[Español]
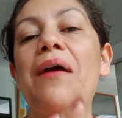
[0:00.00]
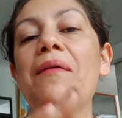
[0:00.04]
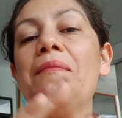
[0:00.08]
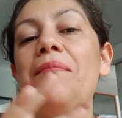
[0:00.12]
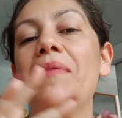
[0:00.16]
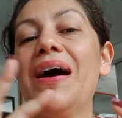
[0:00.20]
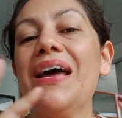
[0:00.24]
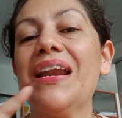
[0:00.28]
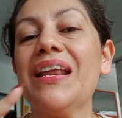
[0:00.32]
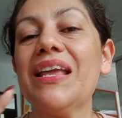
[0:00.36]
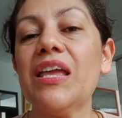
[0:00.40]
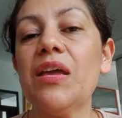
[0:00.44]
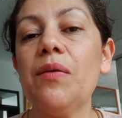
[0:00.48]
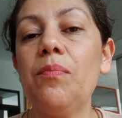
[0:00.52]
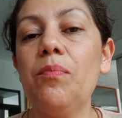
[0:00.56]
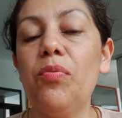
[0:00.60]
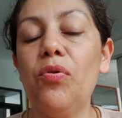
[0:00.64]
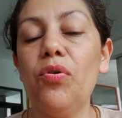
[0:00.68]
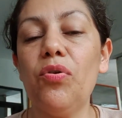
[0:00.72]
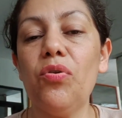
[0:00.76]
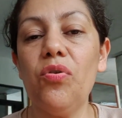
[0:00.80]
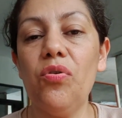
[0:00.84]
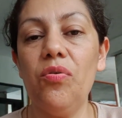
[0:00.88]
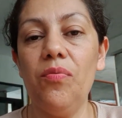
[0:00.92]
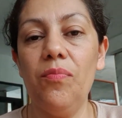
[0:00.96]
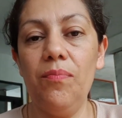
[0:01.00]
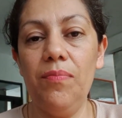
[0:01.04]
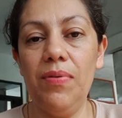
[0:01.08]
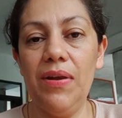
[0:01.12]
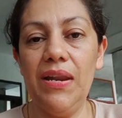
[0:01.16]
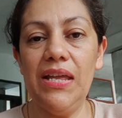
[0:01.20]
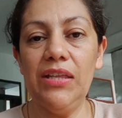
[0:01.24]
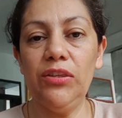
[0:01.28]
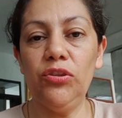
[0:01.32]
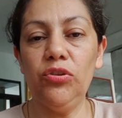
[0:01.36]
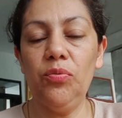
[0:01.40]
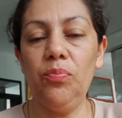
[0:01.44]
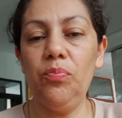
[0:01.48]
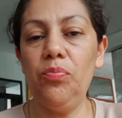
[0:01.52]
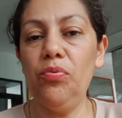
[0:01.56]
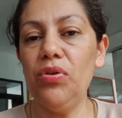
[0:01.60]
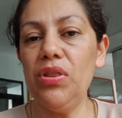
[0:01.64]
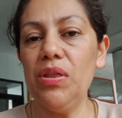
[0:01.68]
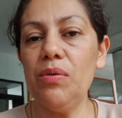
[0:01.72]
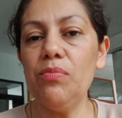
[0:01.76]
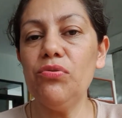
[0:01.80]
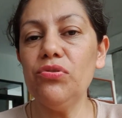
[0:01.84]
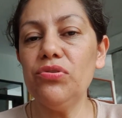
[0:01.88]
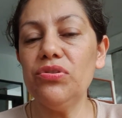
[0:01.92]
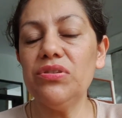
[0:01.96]
abarque por completo.
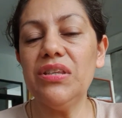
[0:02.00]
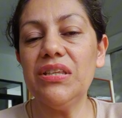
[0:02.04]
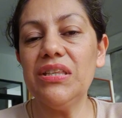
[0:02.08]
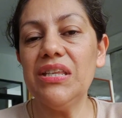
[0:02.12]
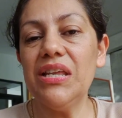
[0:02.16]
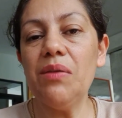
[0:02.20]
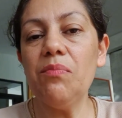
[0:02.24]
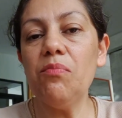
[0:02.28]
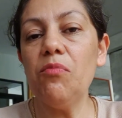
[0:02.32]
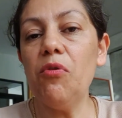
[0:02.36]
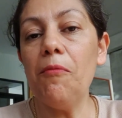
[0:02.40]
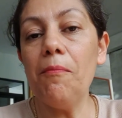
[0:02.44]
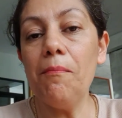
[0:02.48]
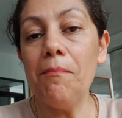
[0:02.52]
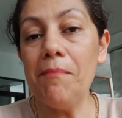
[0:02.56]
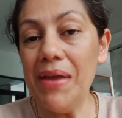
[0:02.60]
Podemos tener